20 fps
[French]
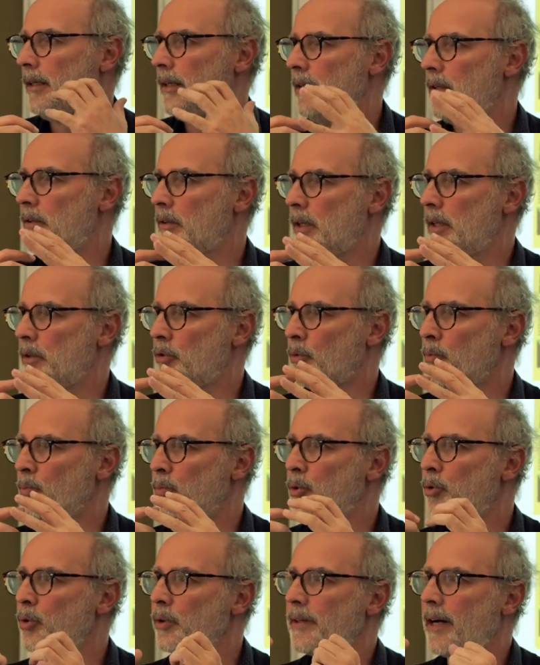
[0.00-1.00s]
ils, ont
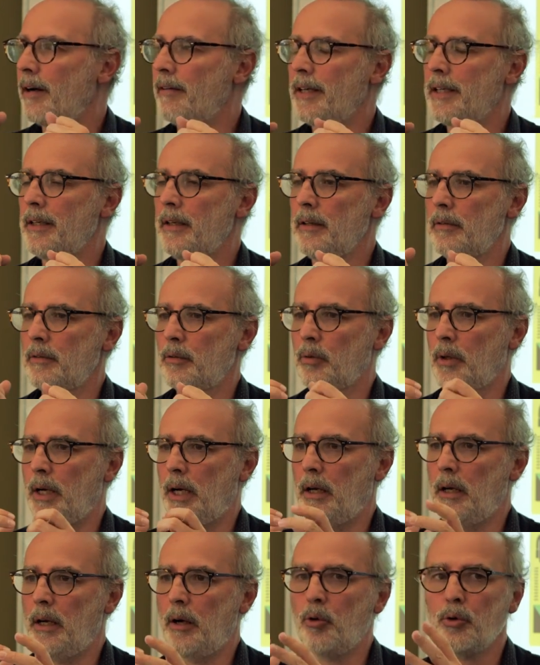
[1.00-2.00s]
beaucoup travaillé sur
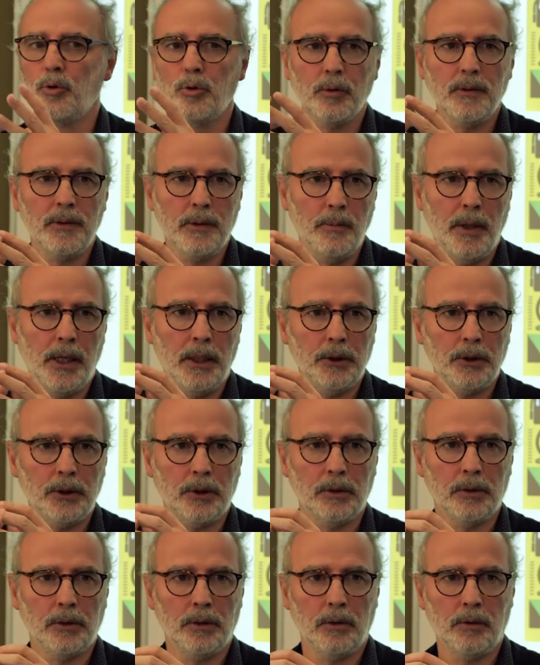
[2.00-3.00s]
la, ressource
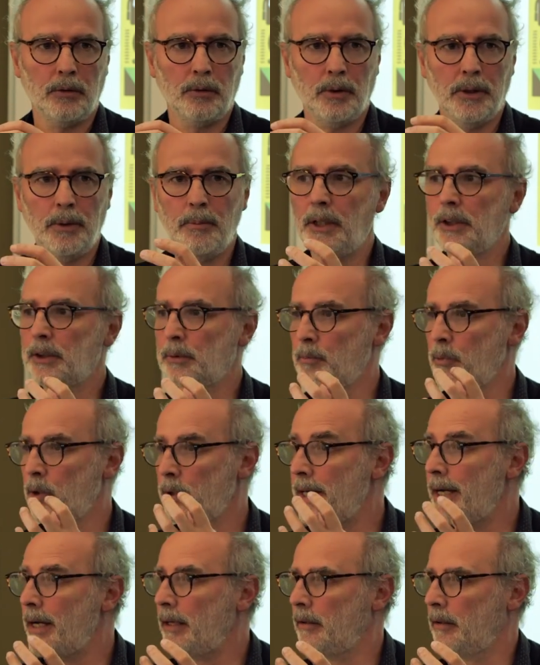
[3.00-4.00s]
d'image, sur l'image
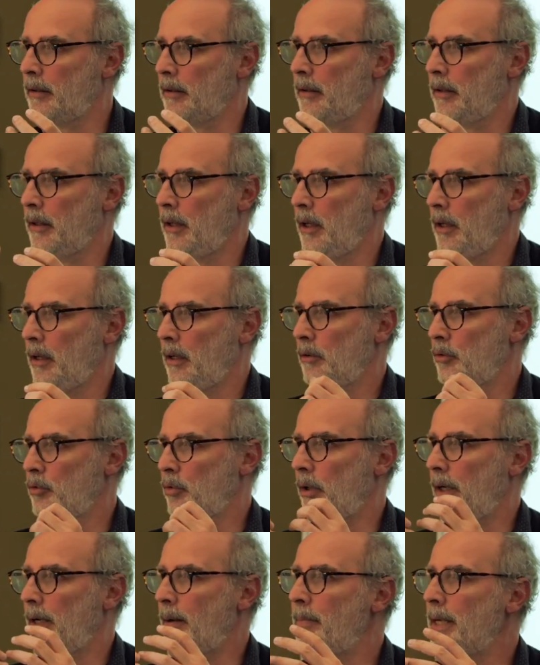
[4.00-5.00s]
moderne,
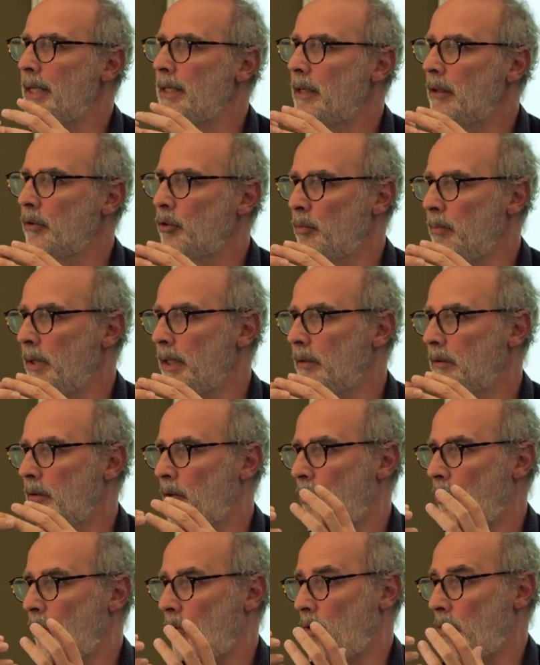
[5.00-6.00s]
sur la manière de
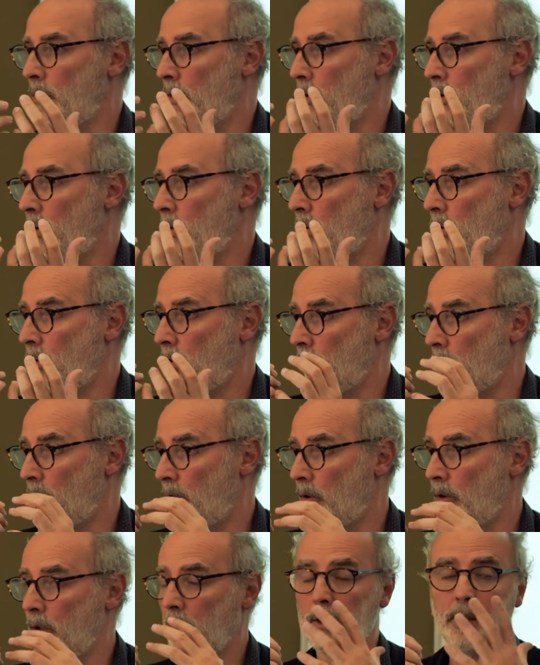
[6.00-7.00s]
mettre
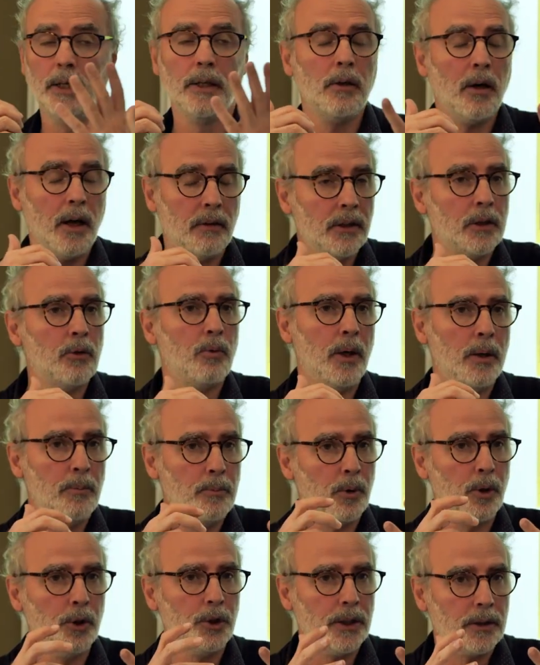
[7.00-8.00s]
en, et d'ailleurs avec Wild
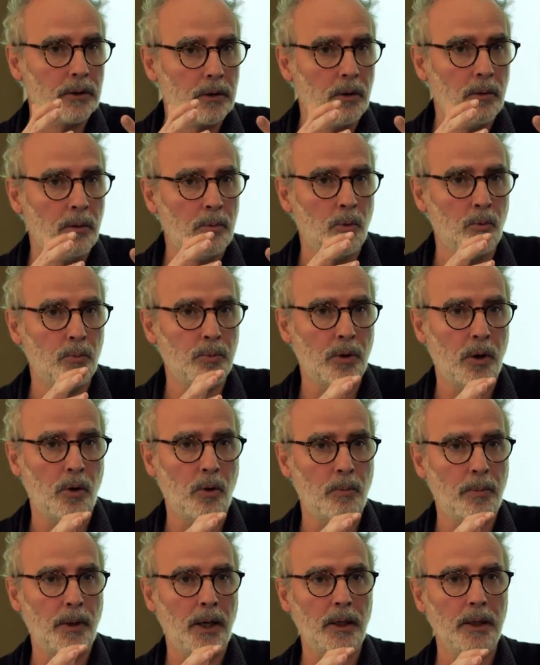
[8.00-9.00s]
Project quand même on pourra
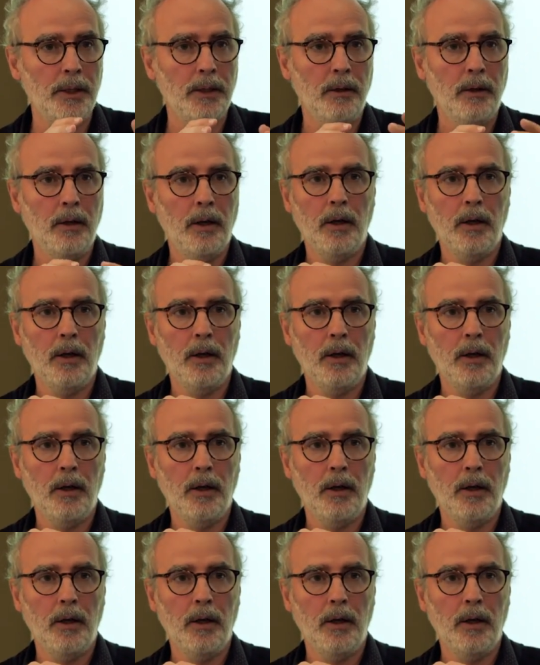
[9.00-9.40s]
en parler,